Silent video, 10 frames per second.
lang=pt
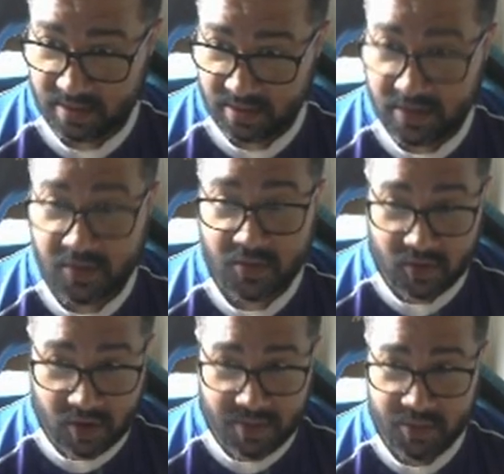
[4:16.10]
Então,
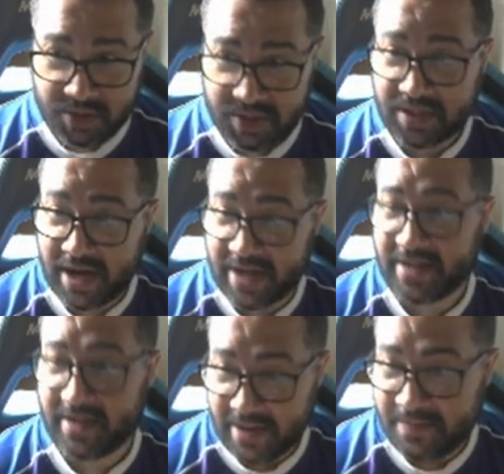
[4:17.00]
como se
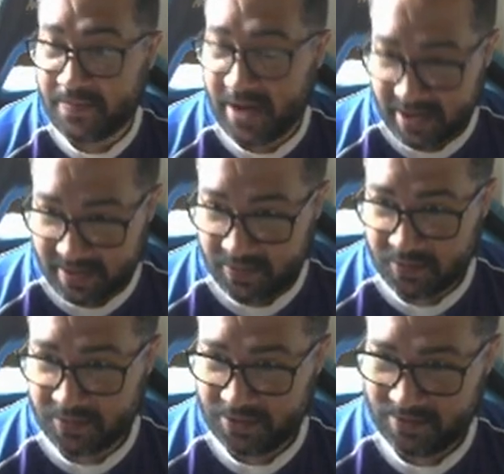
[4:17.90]
trata da
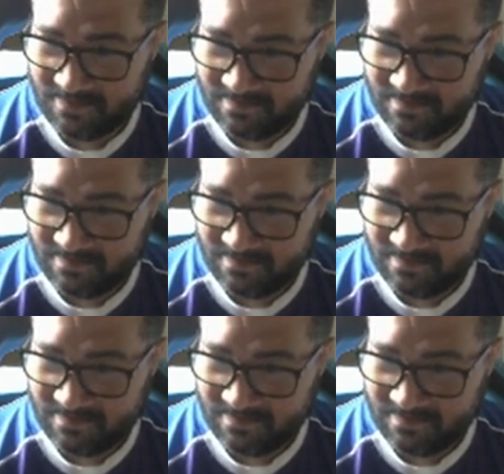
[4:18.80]
Paramount?